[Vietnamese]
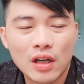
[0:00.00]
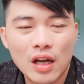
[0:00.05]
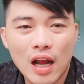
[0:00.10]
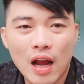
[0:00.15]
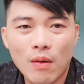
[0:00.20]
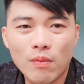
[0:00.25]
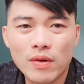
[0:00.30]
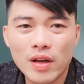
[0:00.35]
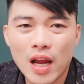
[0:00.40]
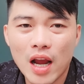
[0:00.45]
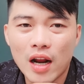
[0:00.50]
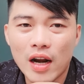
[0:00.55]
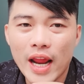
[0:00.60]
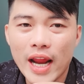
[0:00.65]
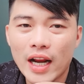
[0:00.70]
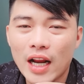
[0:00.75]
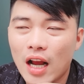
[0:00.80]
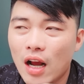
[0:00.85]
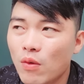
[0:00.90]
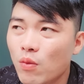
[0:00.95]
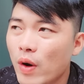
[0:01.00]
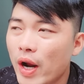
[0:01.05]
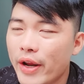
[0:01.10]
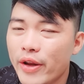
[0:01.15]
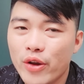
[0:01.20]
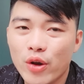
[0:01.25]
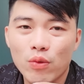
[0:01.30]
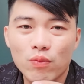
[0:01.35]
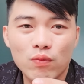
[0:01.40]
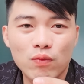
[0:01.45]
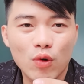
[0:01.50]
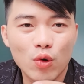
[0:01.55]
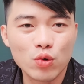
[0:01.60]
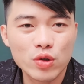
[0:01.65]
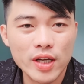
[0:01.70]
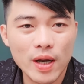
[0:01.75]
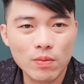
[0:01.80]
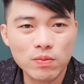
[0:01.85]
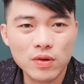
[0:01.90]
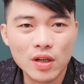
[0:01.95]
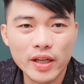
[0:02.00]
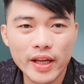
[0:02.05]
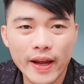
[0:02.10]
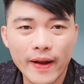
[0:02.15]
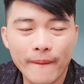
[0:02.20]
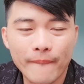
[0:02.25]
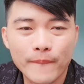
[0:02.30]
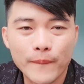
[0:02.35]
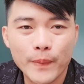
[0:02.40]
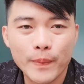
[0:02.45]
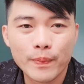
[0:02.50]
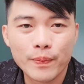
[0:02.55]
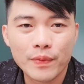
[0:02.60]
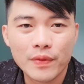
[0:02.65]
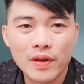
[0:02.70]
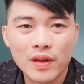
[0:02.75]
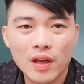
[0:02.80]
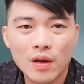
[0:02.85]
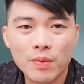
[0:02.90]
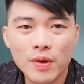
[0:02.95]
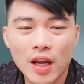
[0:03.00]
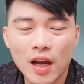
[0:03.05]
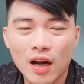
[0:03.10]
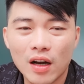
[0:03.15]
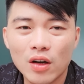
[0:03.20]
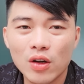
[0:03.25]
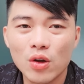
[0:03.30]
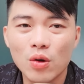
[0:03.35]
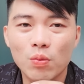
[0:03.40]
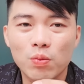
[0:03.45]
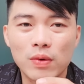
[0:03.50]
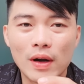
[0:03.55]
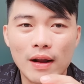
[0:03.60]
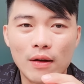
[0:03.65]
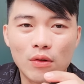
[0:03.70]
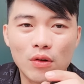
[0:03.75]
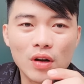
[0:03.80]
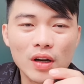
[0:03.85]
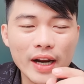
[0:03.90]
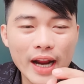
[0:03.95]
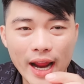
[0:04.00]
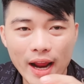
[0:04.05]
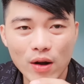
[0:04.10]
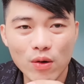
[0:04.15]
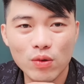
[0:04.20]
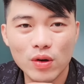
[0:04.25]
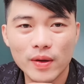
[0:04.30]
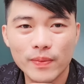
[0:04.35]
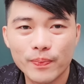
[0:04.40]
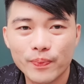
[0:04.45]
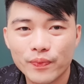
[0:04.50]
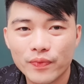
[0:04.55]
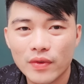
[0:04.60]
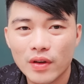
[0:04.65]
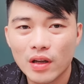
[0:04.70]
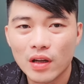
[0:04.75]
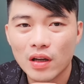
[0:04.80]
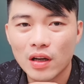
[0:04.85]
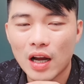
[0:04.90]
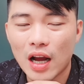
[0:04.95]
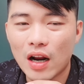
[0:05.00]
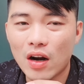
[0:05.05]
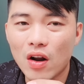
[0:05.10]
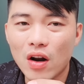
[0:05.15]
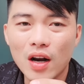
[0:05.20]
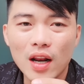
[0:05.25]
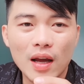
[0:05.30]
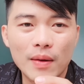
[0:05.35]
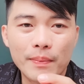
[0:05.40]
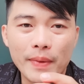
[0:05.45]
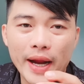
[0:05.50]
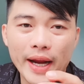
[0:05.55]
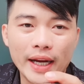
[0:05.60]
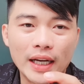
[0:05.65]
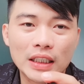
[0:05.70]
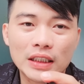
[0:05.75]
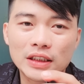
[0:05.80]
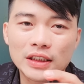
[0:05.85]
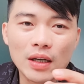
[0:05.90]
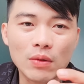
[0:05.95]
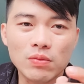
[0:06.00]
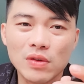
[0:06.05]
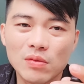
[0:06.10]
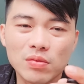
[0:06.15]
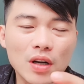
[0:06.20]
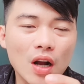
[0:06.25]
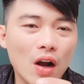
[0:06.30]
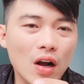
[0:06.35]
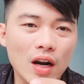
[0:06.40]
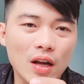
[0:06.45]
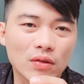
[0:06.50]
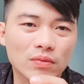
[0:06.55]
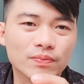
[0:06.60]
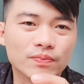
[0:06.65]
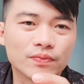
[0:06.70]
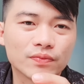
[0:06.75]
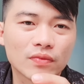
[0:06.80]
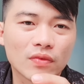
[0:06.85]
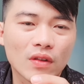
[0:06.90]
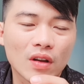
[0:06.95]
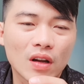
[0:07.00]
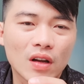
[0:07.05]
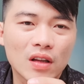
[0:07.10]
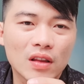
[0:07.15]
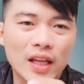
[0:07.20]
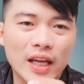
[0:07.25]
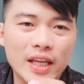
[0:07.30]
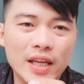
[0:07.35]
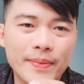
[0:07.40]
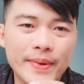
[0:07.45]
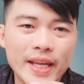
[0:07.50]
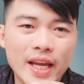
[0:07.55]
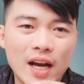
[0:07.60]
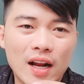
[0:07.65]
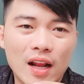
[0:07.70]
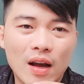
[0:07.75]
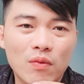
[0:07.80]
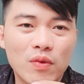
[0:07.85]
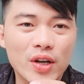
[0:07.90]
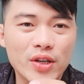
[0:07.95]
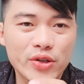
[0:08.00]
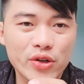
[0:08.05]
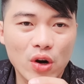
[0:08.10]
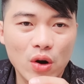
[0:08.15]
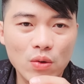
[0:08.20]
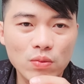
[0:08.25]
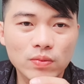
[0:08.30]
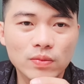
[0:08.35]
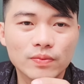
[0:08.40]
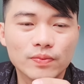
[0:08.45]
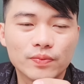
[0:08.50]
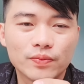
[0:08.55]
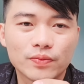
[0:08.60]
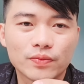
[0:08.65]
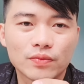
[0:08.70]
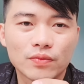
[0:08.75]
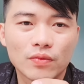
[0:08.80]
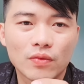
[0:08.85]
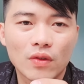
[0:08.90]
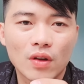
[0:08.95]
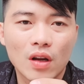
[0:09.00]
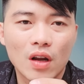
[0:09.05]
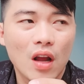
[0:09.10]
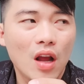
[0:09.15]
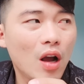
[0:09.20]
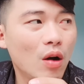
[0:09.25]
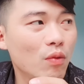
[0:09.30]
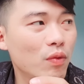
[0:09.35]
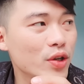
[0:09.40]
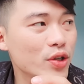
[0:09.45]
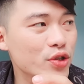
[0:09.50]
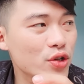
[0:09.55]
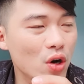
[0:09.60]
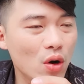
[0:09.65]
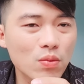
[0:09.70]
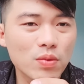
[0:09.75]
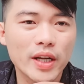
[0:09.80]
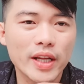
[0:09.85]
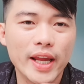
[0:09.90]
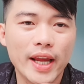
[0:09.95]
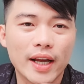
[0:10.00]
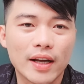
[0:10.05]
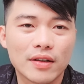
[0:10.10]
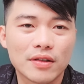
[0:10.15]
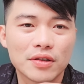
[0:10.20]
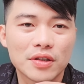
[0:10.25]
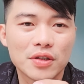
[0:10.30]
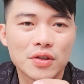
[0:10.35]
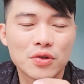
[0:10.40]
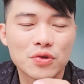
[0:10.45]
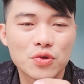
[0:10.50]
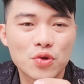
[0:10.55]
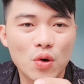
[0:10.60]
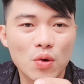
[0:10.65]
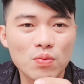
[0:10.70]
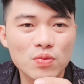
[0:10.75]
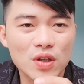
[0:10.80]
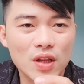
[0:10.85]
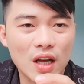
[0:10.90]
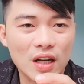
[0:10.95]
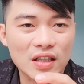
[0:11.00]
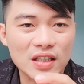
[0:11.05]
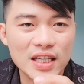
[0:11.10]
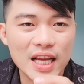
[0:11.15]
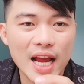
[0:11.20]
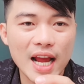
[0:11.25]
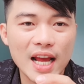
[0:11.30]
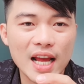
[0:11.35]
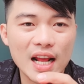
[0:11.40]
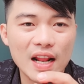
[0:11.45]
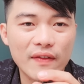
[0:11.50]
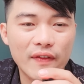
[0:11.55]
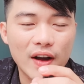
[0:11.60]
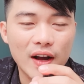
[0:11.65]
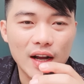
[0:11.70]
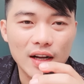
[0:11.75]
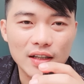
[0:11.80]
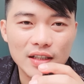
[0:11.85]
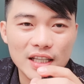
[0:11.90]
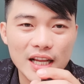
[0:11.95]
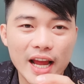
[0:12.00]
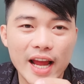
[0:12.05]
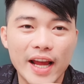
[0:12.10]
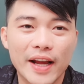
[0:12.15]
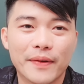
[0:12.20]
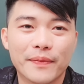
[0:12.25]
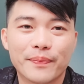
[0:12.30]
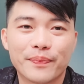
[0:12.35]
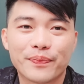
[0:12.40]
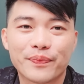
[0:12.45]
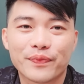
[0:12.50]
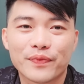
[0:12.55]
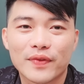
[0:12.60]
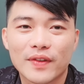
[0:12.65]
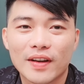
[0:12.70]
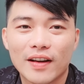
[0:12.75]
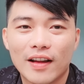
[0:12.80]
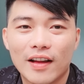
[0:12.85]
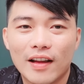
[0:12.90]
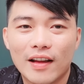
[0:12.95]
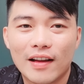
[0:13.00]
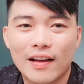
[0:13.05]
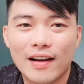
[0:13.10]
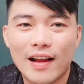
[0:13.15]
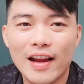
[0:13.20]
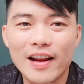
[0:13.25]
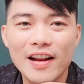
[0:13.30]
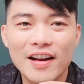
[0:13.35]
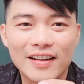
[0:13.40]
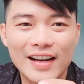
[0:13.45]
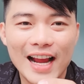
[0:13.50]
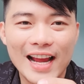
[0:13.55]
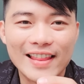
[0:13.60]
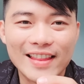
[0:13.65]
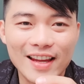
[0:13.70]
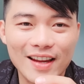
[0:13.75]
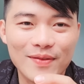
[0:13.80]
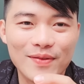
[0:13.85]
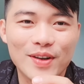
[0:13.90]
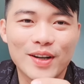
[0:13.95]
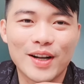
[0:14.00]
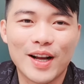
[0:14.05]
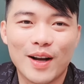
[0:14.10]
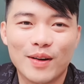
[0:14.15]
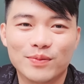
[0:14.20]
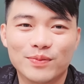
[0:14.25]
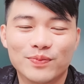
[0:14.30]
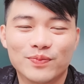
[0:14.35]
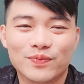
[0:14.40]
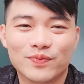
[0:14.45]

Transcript: ổng giờ đang ở ngoài dùng phủ sóng đó nha giống như ở cái vùng nào nó cao đó ở đó là mạng sống không có đâu tại vì bây giờ là ông phải trốn ông phải trốn cả nhà trốn cho thật xa và thật xa để đừng ai tìm được ông